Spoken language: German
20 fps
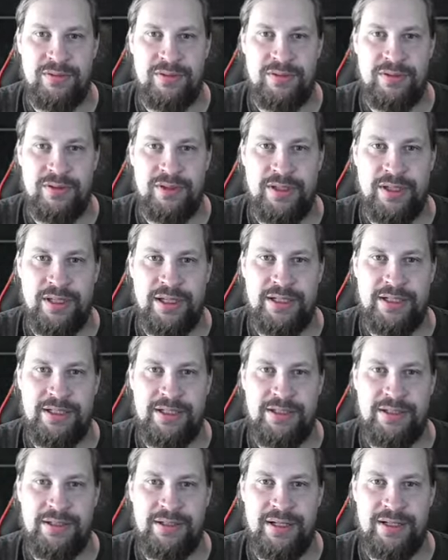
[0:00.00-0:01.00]
Der
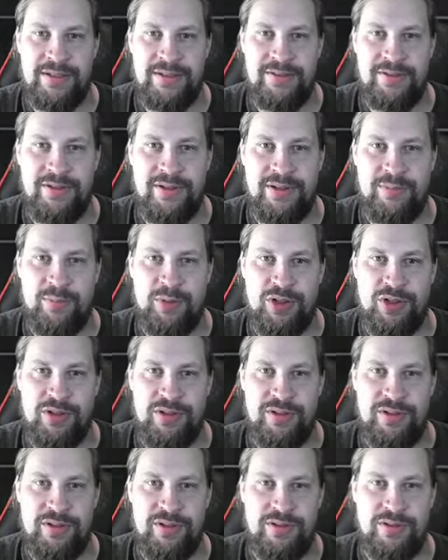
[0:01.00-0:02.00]
Engel als neuen
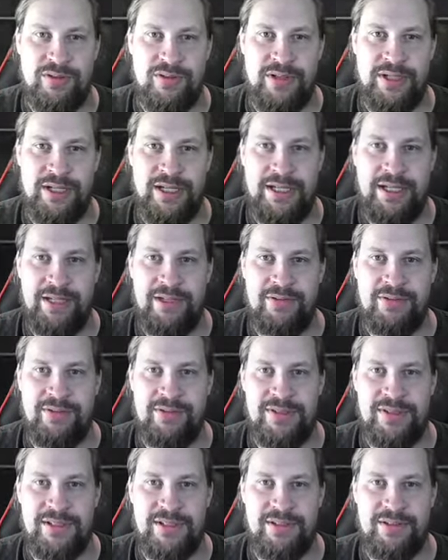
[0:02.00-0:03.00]
Modern. Okay. Und
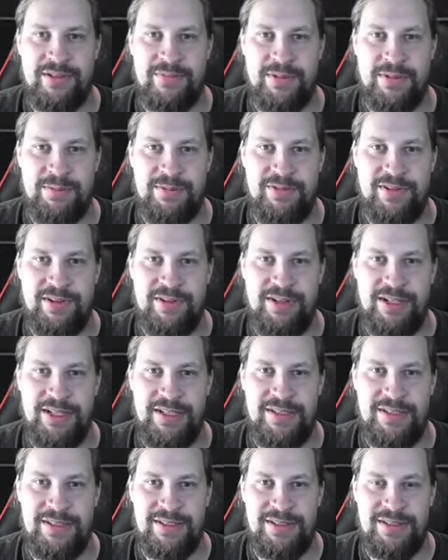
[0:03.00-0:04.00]
unsere, wir haben zwei
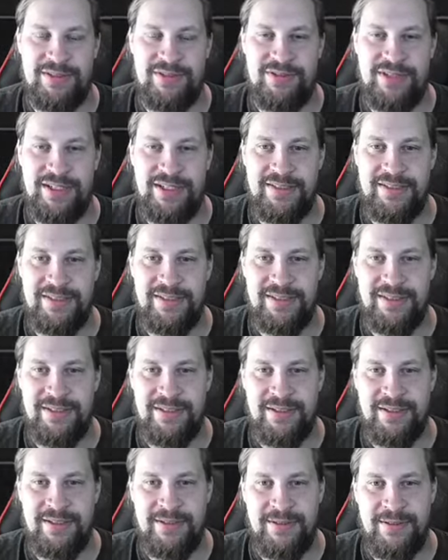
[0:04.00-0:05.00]
Rares. Die Strix.
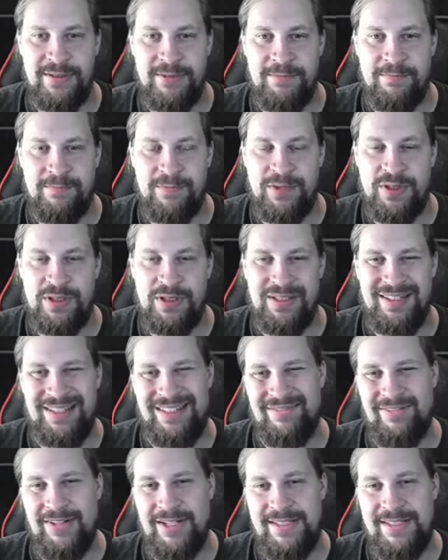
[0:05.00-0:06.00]

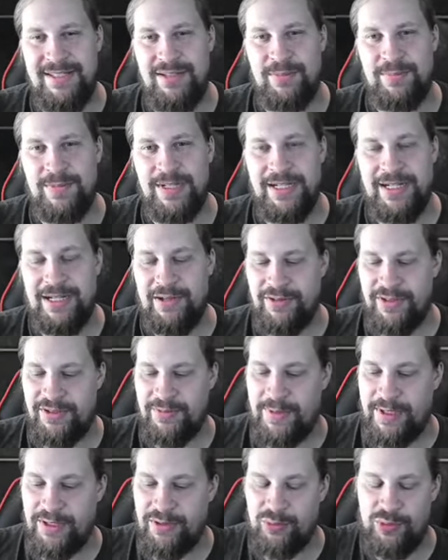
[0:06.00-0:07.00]
Ich weiß nicht, ob der
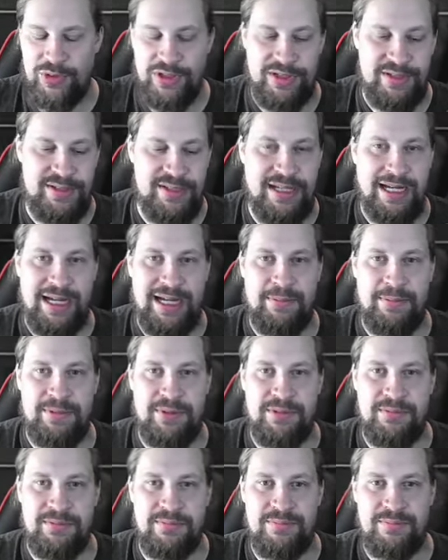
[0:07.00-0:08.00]
Counterspell gut ist,
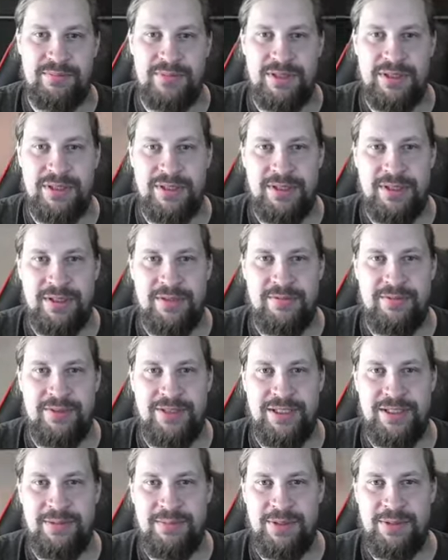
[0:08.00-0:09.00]
aber wir
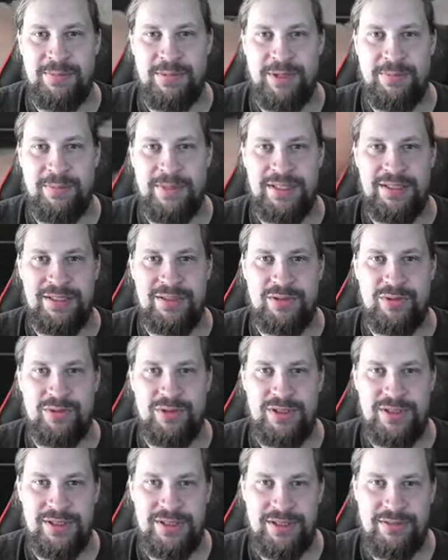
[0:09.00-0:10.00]
nehmen ihn mal mit.
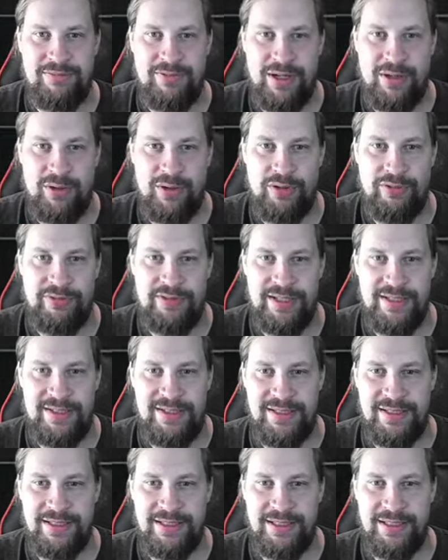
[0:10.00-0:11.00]
Und Devour of
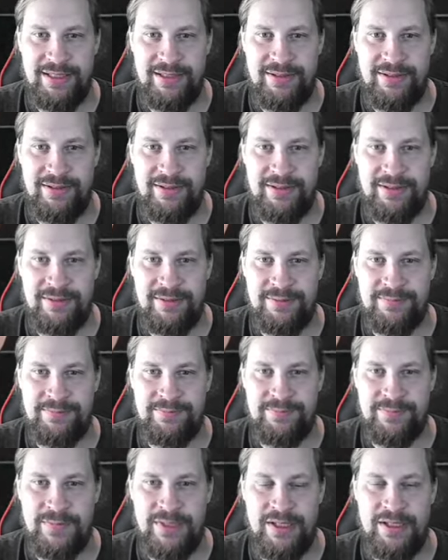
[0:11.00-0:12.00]
Destiny.
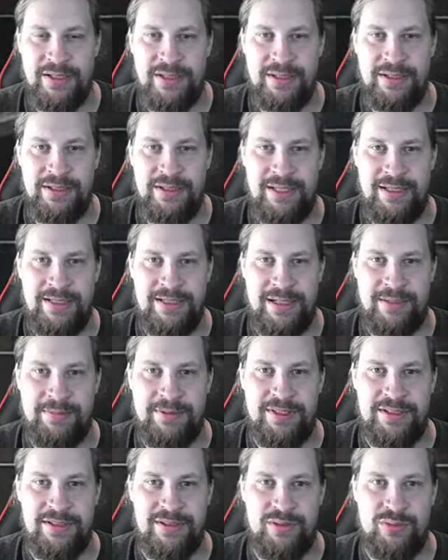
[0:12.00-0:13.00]
Der ist, glaube ich,
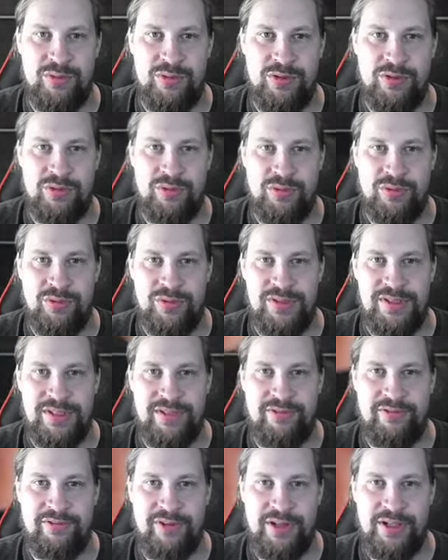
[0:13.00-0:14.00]
ganz cool. Und unsere
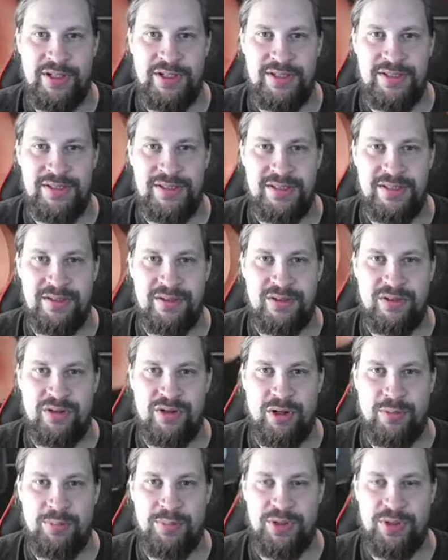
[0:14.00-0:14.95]
Foil ist ein Copy